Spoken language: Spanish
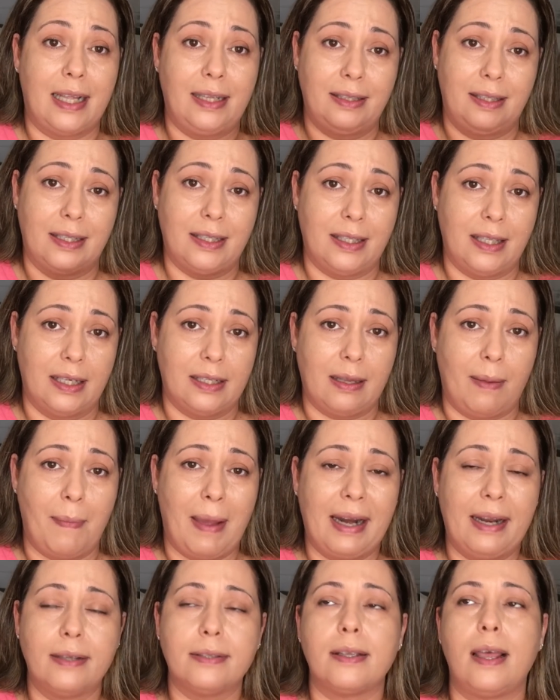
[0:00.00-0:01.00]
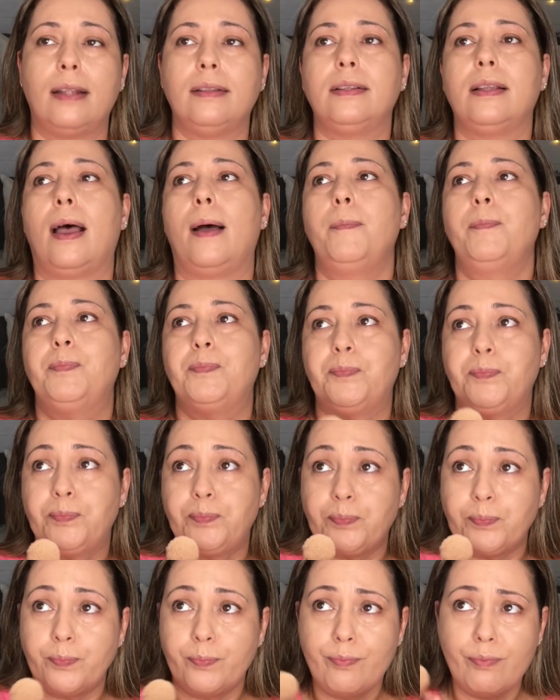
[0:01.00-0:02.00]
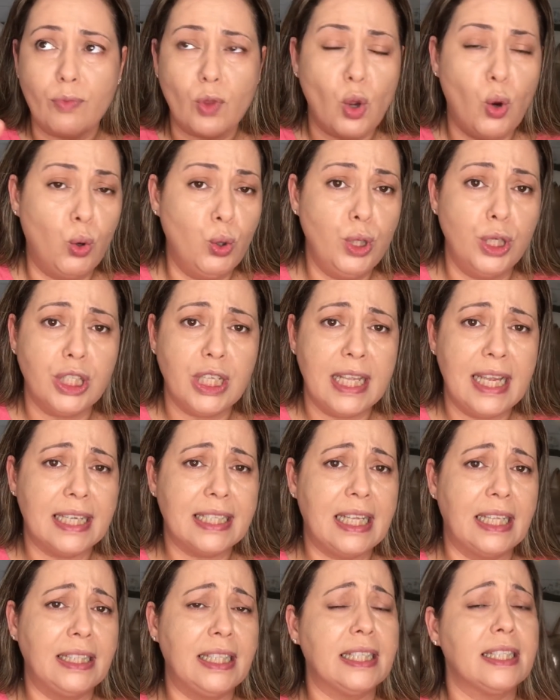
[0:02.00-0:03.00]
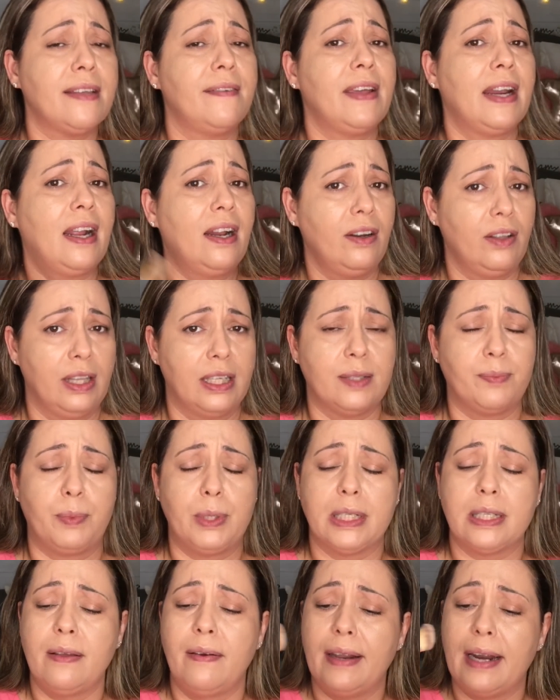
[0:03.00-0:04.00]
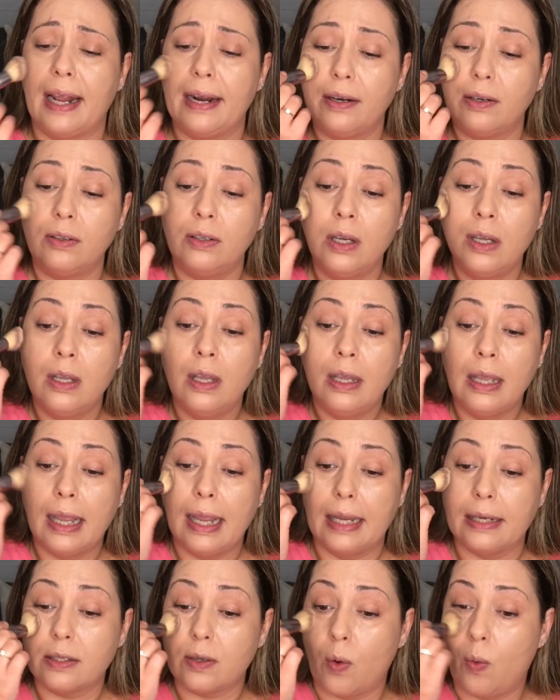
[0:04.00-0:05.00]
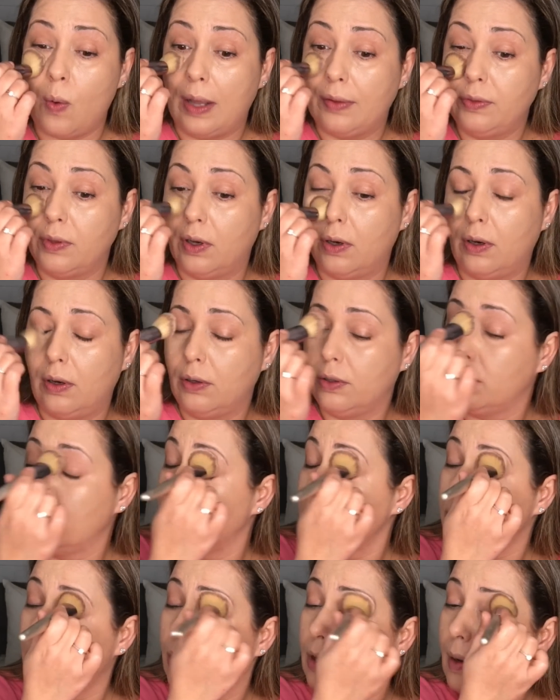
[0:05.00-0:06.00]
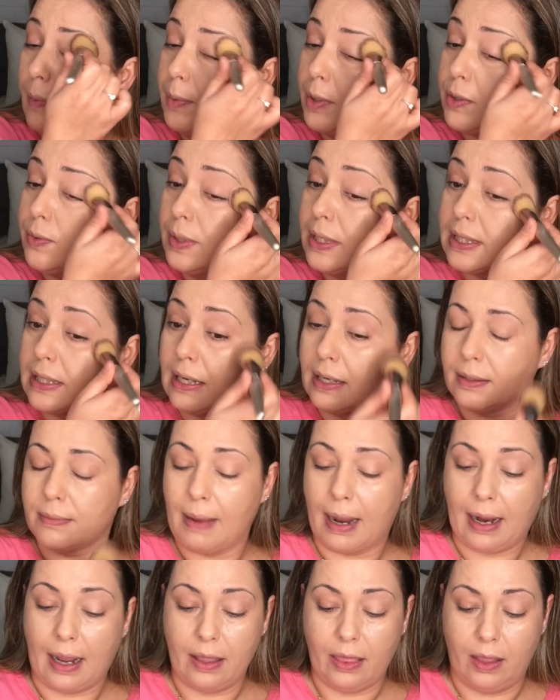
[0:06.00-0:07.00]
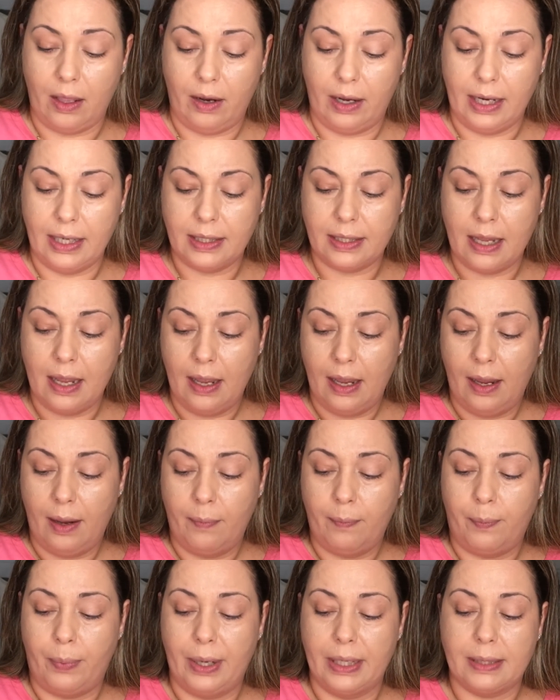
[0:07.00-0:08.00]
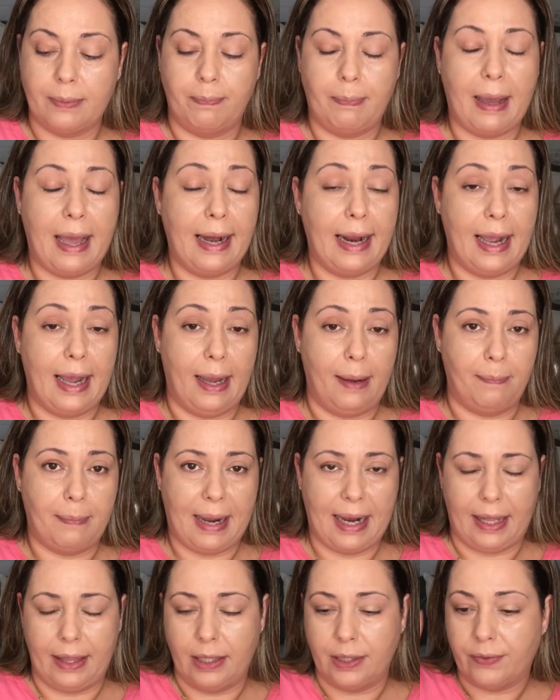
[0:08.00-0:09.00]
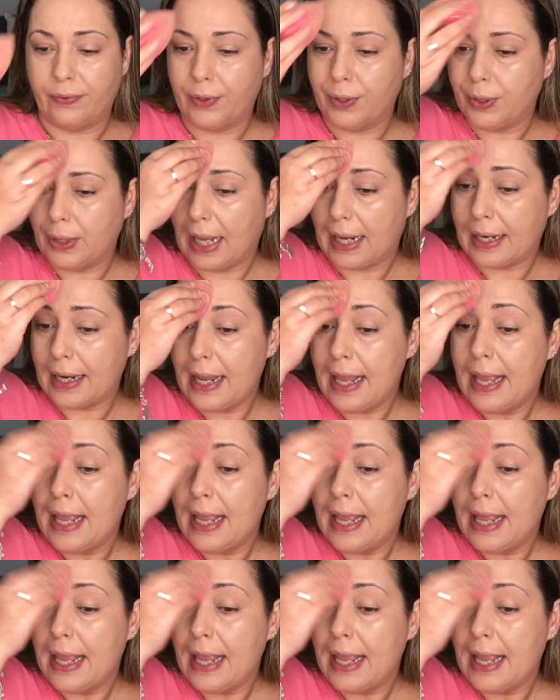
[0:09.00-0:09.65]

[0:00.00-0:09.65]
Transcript: antes de Semana Santa o unos días antes de verano y después de verano es cuando nos cogemos nuestras vacaciones pues para, para disfrutar.